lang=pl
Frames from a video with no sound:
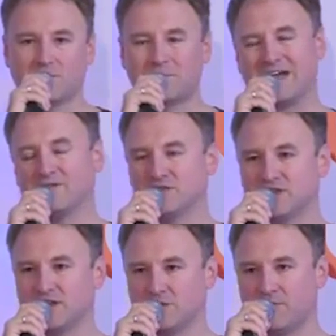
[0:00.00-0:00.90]
są naprawdę
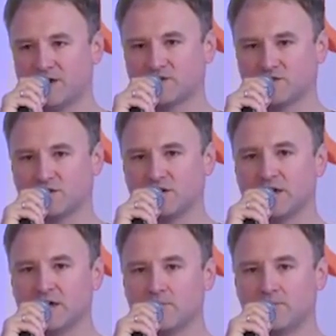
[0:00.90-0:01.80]
takie bardzo,
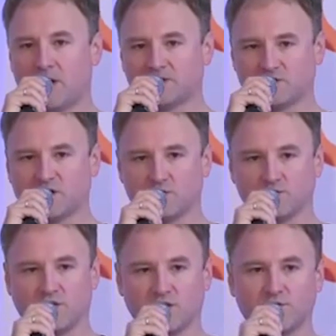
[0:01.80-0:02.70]
bardzo down
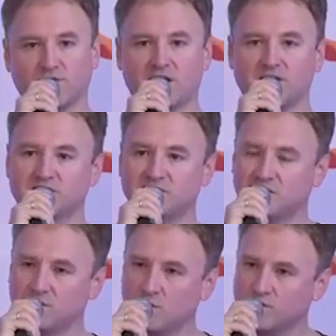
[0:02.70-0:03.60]
to earth, ale z
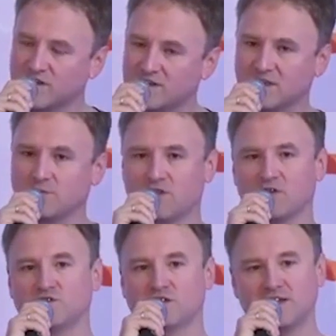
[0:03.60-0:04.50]
uwzględnieniem
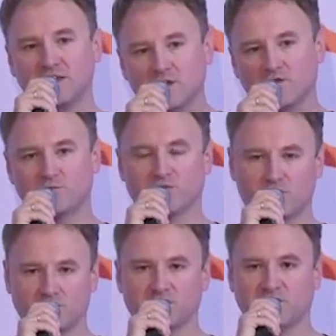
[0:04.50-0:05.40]
tego, że klientowi pod
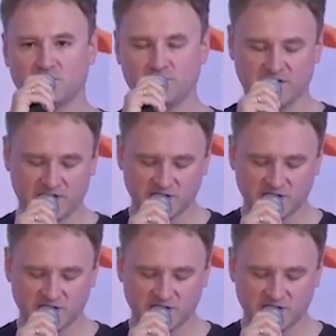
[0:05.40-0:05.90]
koniec dnia czymś